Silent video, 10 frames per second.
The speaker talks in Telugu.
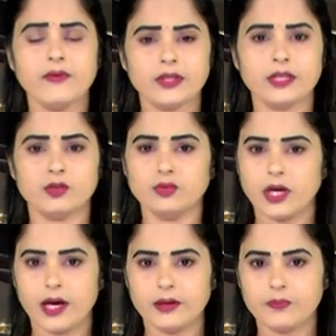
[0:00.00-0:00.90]
ఆవేదనకు
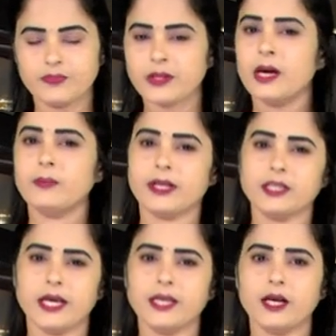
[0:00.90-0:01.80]
కారణం
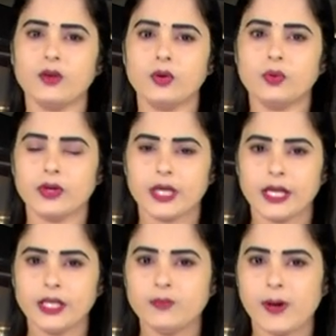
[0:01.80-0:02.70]
ప్రతి ఎన్నికలోనూ ఈ
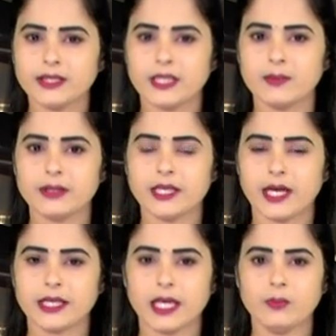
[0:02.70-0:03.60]
రెండు పార్టీల మధ్య
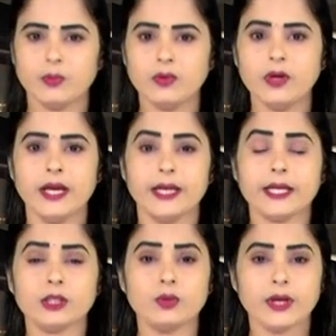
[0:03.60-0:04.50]
గెలుపు
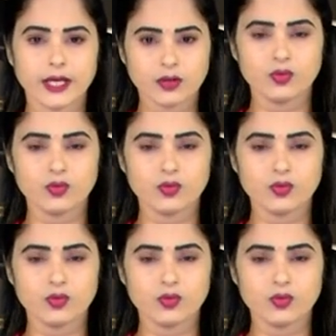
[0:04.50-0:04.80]
నెక్ టు నెక్